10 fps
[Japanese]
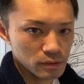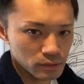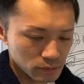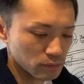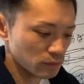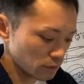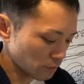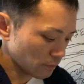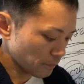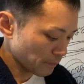うん。
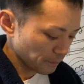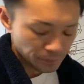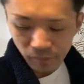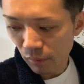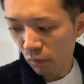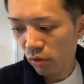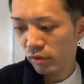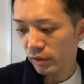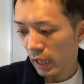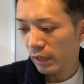で、
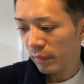僕が今、